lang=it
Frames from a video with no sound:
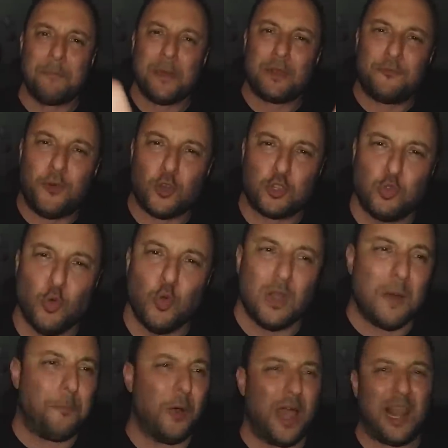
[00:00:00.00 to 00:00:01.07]
per
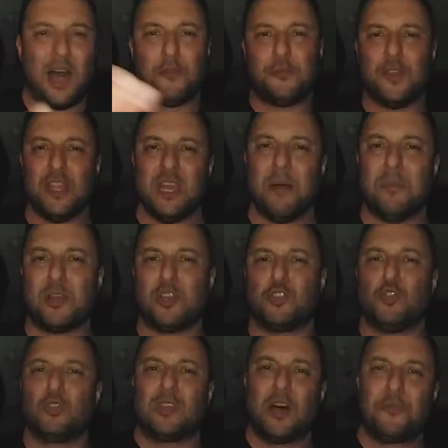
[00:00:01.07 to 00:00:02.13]
fortuna poi alla fine abbiamo
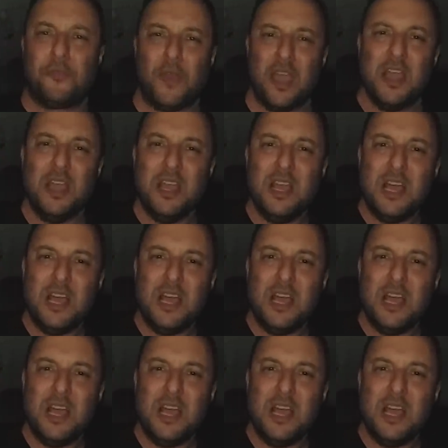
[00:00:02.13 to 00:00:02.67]
riuscito a fare